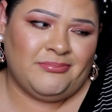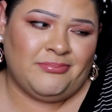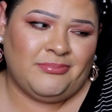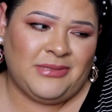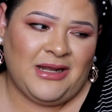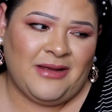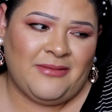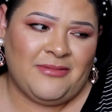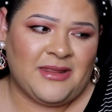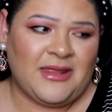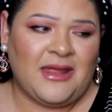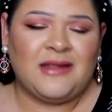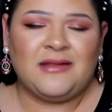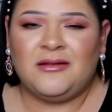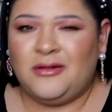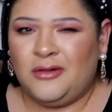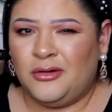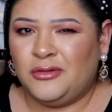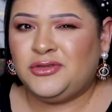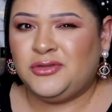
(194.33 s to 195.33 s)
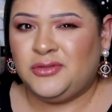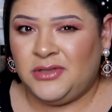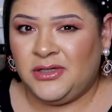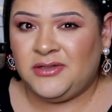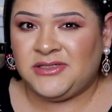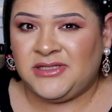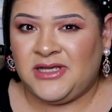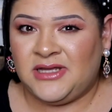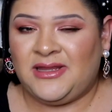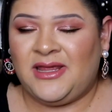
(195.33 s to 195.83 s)
la verdad los
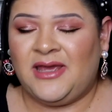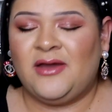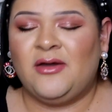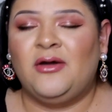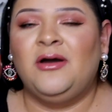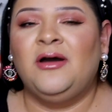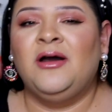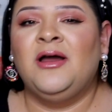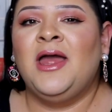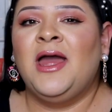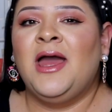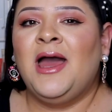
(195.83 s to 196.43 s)
únicos que tengo.